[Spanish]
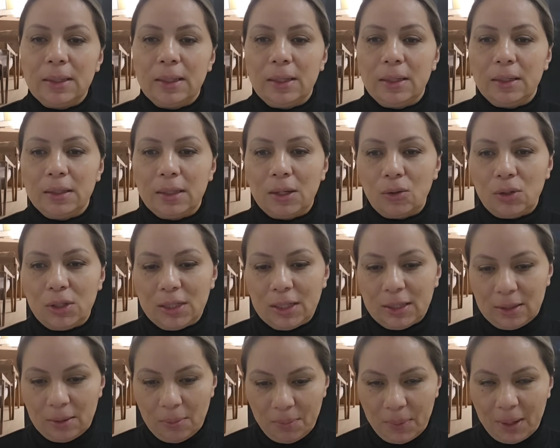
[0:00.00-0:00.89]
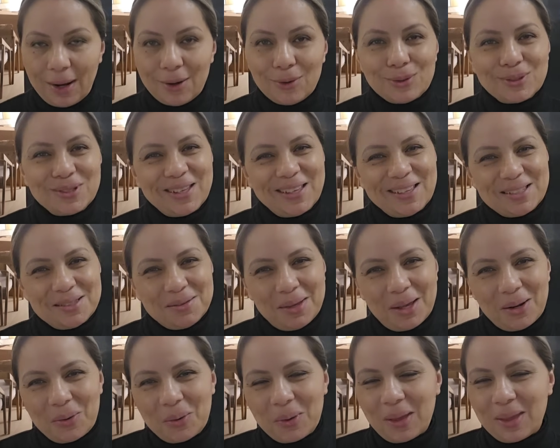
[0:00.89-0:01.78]
eh, ya ahorita temprano ustedes
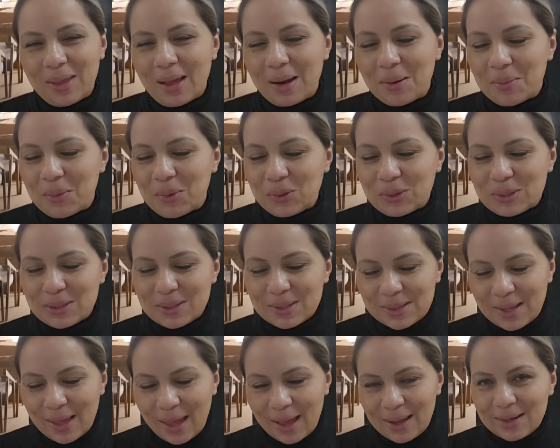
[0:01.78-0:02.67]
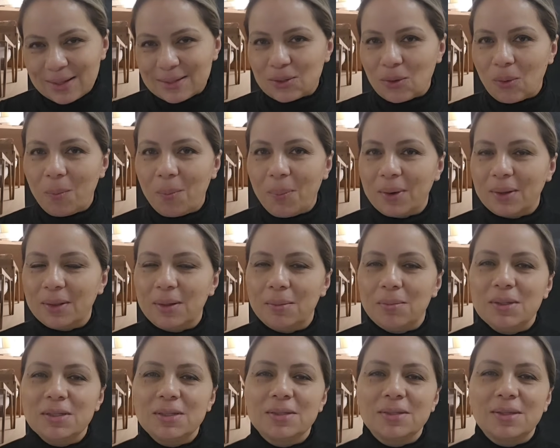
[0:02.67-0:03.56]
vieron que ya almorcé y les
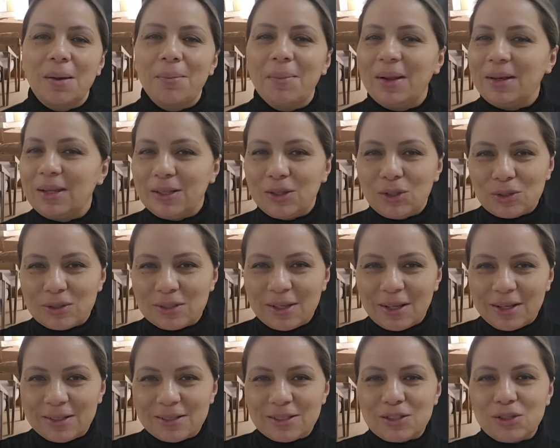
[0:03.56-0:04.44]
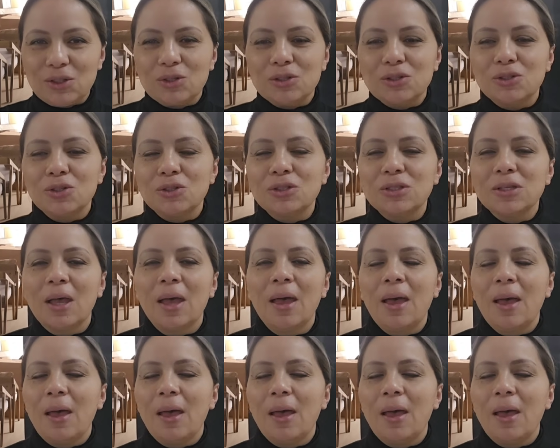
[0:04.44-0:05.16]
compartí mis tamalitos deliciosos